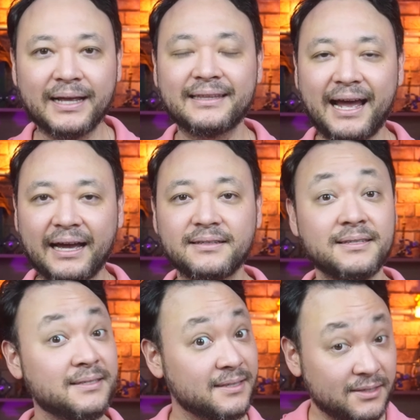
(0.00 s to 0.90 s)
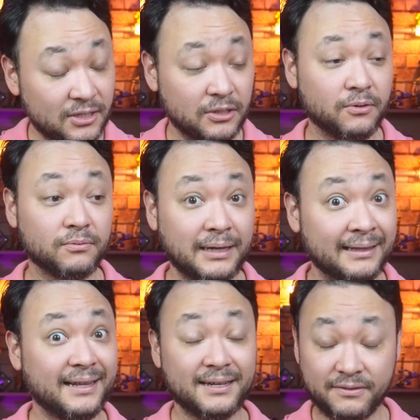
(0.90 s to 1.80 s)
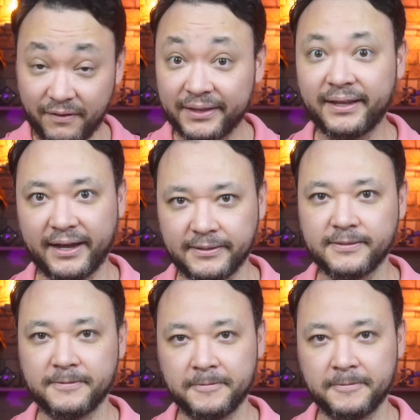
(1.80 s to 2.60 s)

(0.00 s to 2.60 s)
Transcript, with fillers: ataques, existiram ataques fatais.